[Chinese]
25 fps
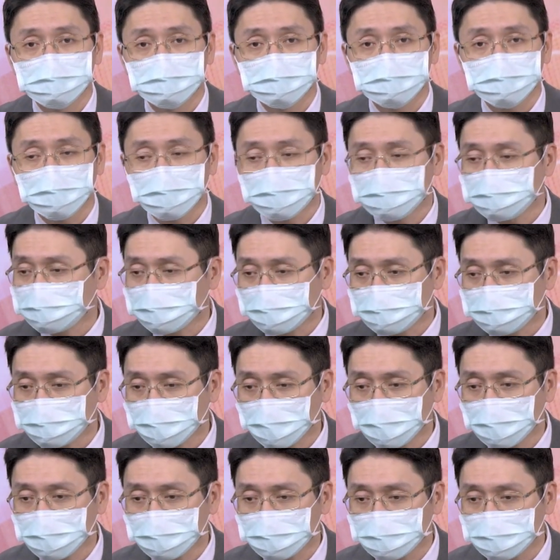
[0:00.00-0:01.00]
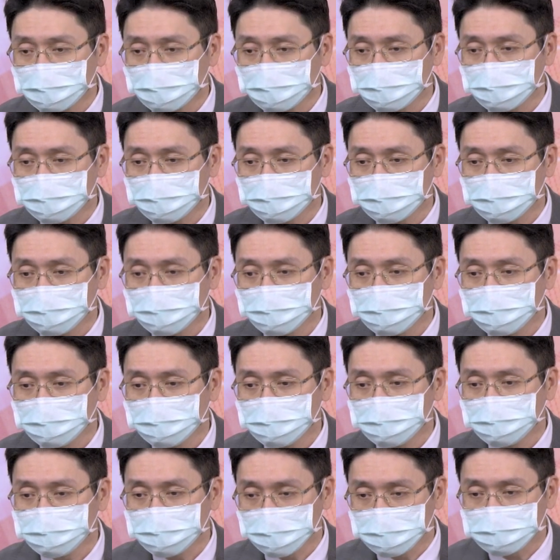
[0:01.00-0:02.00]
要反败
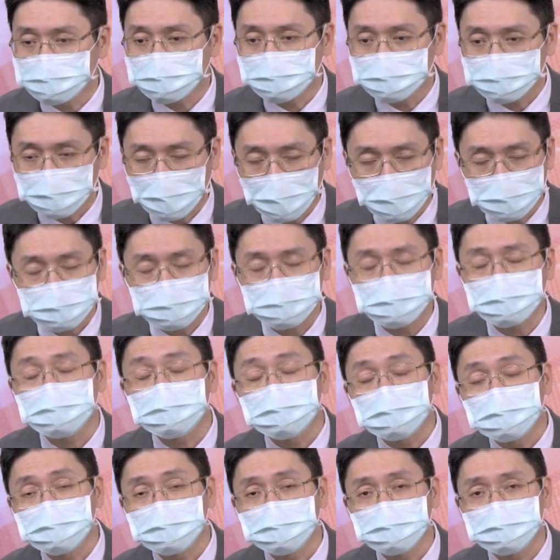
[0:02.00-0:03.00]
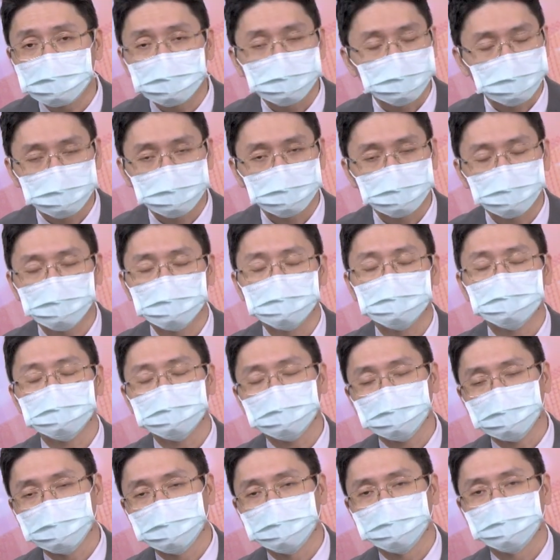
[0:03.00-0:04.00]
变成大胜，不是问题
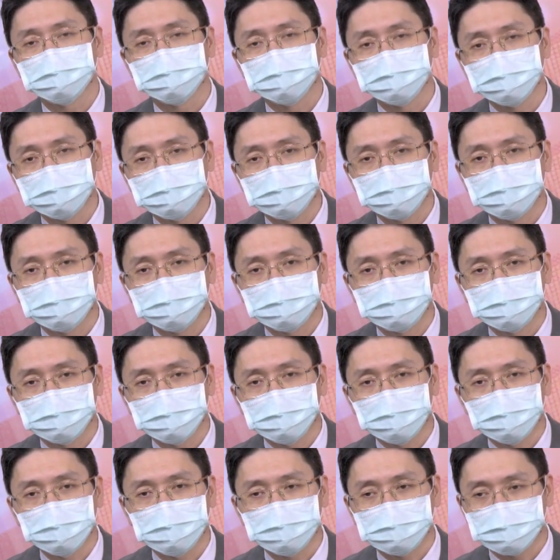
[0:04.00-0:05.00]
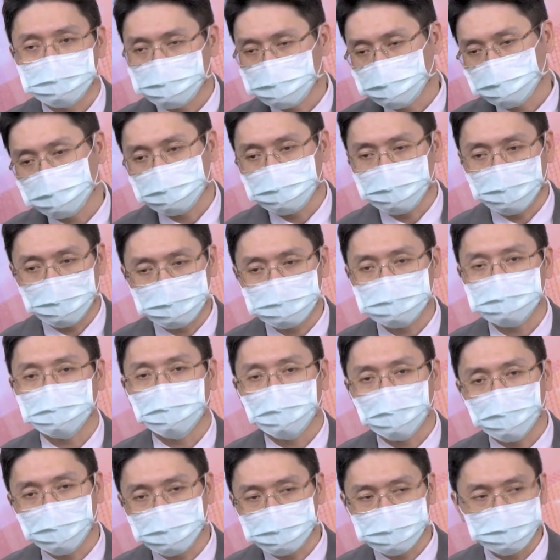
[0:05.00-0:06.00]
啊。重点还是
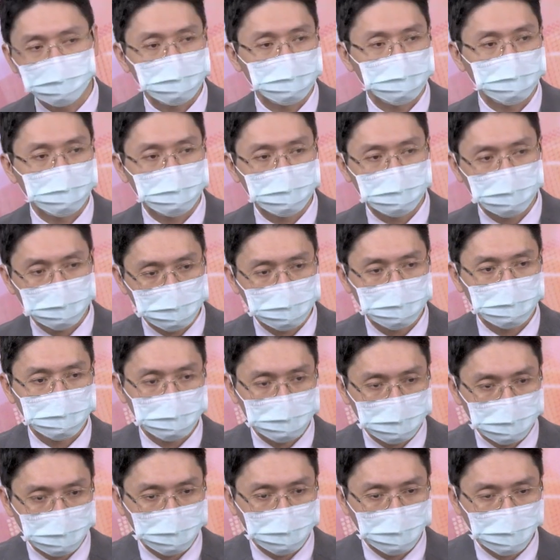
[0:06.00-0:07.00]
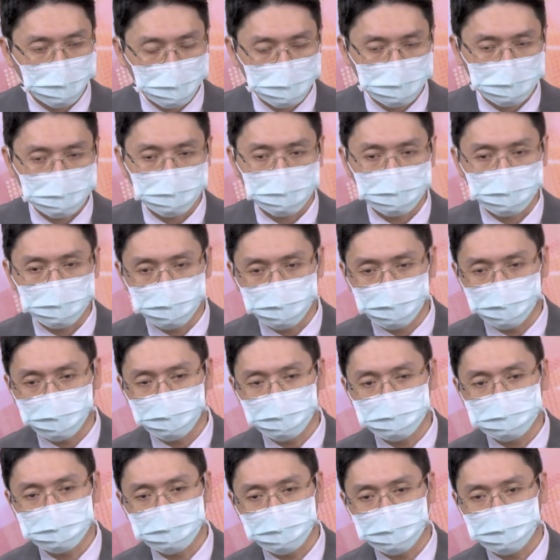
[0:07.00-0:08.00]
要换，就以跌换跌，以弱
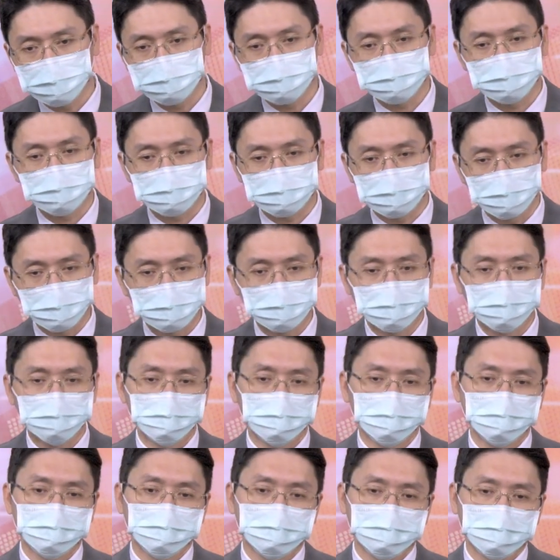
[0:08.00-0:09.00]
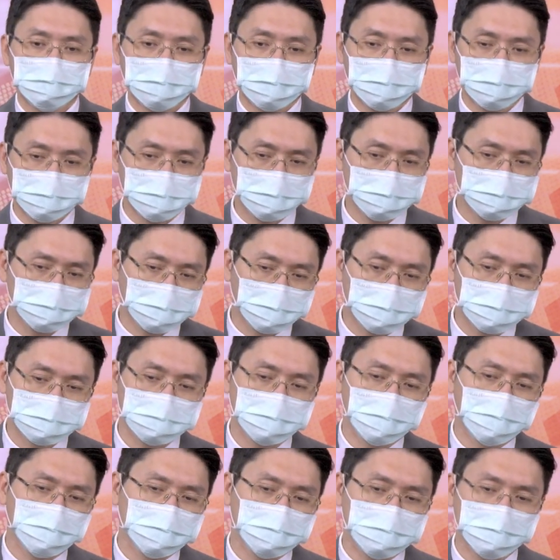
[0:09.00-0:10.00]
换强，而且当台电涨
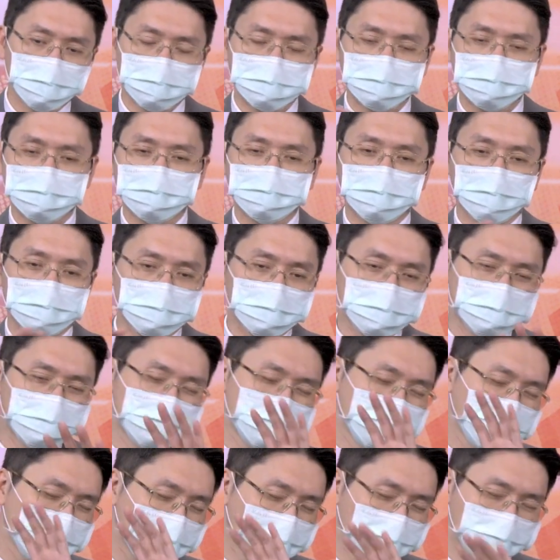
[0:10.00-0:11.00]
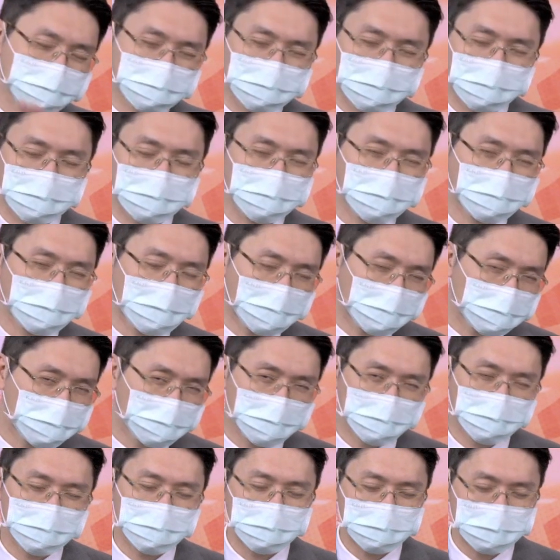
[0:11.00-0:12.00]
价让市场的结构整个改
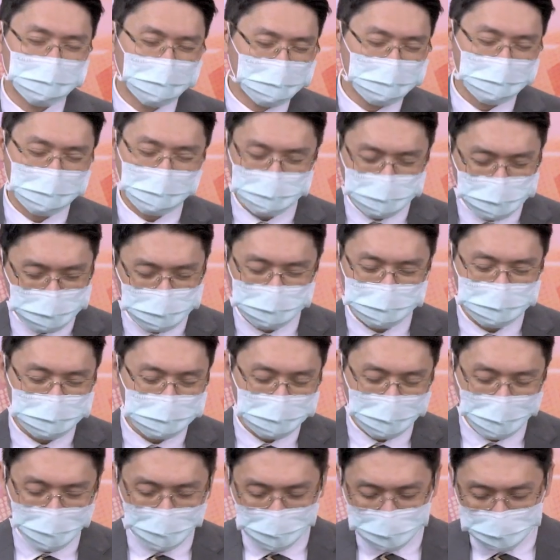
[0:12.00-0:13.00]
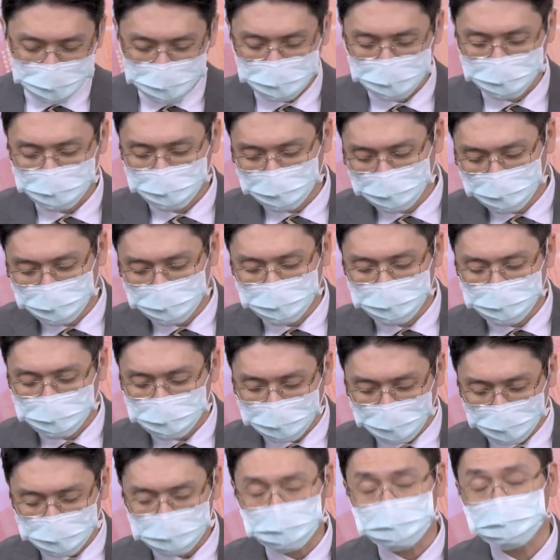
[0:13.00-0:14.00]
变了，大家就是要
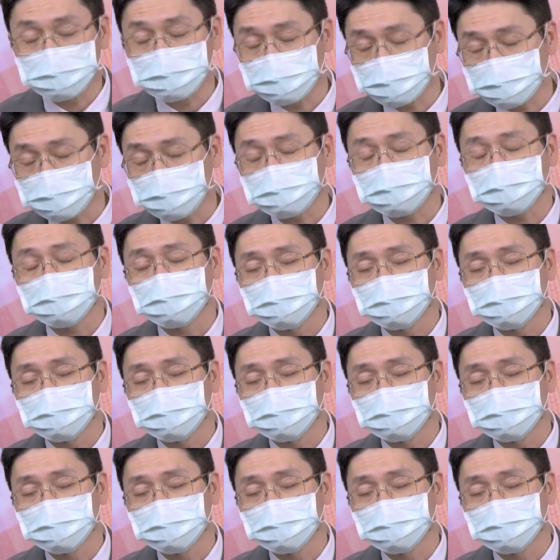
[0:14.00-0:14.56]
调整持股，